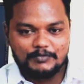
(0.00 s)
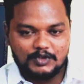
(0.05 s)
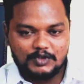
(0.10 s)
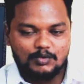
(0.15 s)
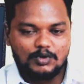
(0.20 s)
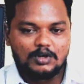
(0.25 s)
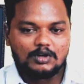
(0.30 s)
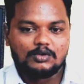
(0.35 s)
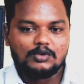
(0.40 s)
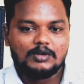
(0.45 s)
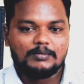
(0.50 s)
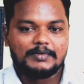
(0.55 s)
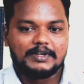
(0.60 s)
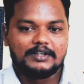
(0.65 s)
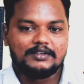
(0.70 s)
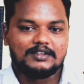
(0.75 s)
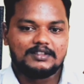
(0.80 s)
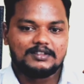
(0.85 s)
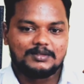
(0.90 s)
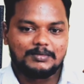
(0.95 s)
ஒரு ரூல் படி
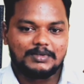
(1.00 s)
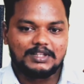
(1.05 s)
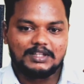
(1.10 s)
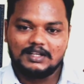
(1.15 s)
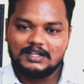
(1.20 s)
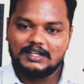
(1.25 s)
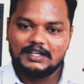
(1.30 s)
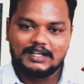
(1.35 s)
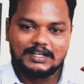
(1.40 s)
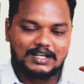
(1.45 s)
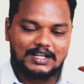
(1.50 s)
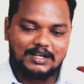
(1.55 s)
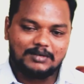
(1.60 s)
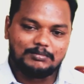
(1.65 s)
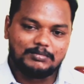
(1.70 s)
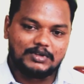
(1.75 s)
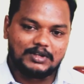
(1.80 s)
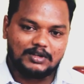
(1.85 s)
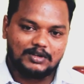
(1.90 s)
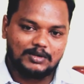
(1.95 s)
வந்து பார்த்திங்கன்னா ஹெட்
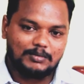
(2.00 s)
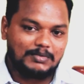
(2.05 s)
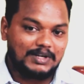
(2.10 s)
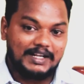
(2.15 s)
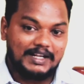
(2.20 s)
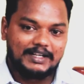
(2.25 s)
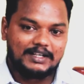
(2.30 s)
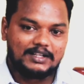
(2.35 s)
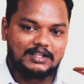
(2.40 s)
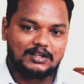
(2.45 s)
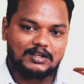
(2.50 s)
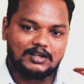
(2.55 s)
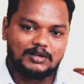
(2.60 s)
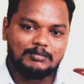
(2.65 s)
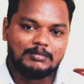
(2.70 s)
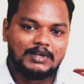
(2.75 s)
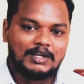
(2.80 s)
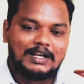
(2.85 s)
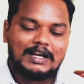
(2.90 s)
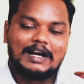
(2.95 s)
லேம்ப் இருக்கணும் லைட் இருக்கணும்
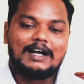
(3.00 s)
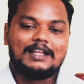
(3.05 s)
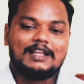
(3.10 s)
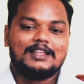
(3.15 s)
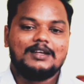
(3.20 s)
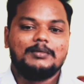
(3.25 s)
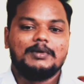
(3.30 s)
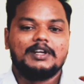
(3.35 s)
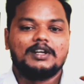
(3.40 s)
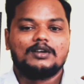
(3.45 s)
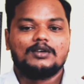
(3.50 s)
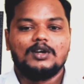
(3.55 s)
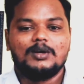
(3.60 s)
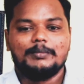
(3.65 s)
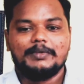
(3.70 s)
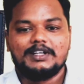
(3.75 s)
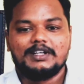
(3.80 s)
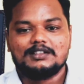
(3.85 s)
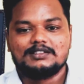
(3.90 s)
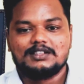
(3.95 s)
அதே மாதிரி
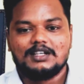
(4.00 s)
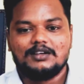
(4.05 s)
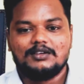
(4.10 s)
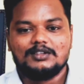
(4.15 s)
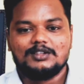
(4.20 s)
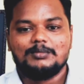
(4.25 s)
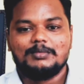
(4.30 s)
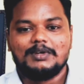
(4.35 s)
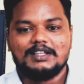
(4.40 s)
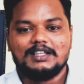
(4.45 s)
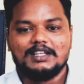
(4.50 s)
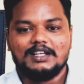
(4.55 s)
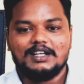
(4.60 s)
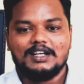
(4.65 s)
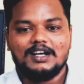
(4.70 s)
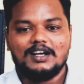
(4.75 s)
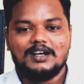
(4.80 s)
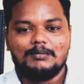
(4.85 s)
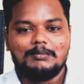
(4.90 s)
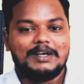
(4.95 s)
கிலோமீட்டர்ஸ்லாம் வந்து
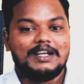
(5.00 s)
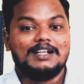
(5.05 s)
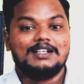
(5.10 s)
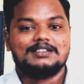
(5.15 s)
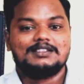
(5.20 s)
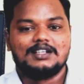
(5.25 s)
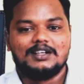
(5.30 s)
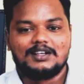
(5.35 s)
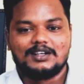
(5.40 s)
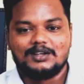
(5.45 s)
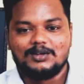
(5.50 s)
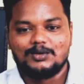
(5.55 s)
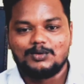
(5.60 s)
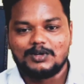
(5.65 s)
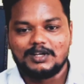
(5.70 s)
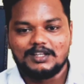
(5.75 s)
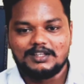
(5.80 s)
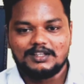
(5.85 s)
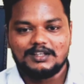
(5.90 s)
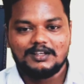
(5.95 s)
பார்த்திங்கன்னா மைல்ஸில்
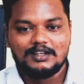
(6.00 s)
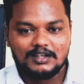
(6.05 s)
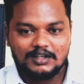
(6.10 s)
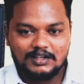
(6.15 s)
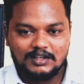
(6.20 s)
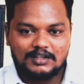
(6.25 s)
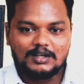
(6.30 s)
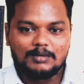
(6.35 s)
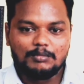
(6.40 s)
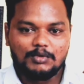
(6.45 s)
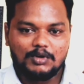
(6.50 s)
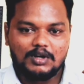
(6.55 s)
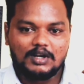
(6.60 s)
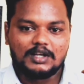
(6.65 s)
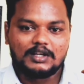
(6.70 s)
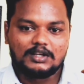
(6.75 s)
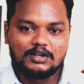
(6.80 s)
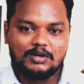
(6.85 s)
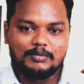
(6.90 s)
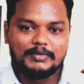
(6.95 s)
இருக்கக்கூடாது நம்மளோட
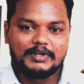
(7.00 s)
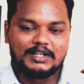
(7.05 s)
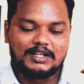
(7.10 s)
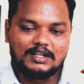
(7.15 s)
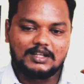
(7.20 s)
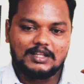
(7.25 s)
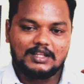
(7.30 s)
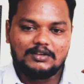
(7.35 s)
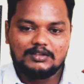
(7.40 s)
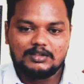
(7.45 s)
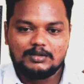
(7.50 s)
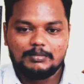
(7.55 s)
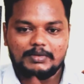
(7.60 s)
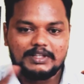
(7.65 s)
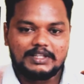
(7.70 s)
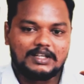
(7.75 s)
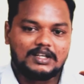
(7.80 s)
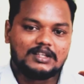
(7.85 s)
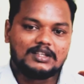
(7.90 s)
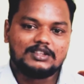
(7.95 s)
கிலோமீட்டரில் தான் வந்து
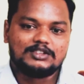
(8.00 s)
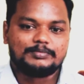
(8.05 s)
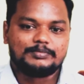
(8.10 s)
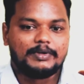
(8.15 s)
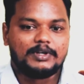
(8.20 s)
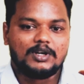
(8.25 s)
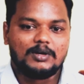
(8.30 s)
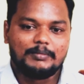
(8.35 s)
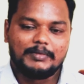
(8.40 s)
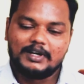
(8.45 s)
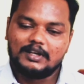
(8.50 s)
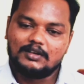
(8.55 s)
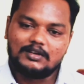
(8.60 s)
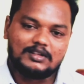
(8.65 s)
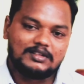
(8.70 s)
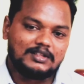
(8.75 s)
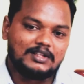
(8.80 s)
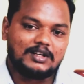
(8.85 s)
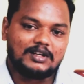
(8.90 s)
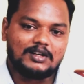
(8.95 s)
பார்த்தீங்கன்னா அந்த ஸ்பீடோ மீட்டர்
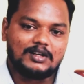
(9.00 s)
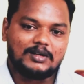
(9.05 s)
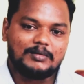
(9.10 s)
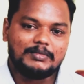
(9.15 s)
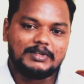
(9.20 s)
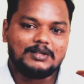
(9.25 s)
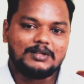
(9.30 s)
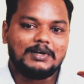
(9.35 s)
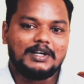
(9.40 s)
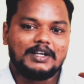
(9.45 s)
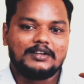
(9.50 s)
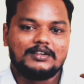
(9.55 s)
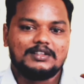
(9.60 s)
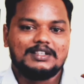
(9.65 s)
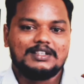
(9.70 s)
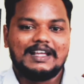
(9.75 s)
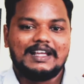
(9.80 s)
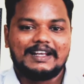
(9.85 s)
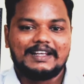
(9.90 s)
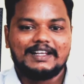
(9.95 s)
வந்து இருக்கணும் இது மாதிரி
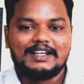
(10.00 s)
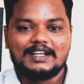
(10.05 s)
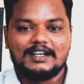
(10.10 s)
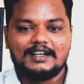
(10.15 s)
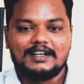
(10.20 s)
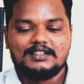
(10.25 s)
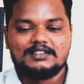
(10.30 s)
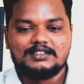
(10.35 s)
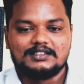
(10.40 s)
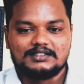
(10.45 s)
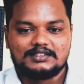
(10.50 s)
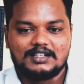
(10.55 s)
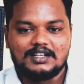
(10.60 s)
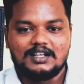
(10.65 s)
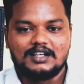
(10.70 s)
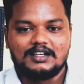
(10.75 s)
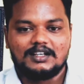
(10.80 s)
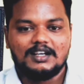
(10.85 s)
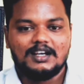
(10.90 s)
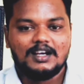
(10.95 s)
வந்து நிறைய கண்டிஷன்ஸ்லாம்
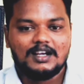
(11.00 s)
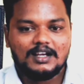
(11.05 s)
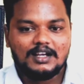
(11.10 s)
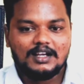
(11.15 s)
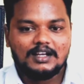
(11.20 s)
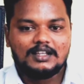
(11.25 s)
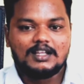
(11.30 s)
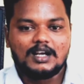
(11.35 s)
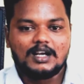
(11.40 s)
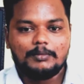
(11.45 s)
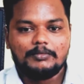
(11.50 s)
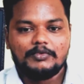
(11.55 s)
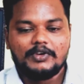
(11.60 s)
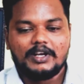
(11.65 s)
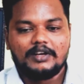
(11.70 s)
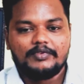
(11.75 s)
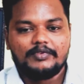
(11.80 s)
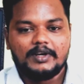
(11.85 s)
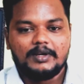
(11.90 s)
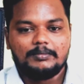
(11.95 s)
இருக்குது இதெல்லாம்
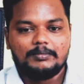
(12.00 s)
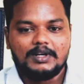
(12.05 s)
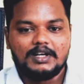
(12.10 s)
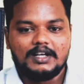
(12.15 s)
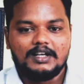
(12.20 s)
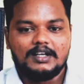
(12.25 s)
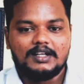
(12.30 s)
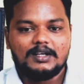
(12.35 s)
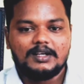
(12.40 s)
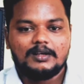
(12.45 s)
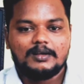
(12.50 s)
வெரிஃபை பண்ணிவிட்டு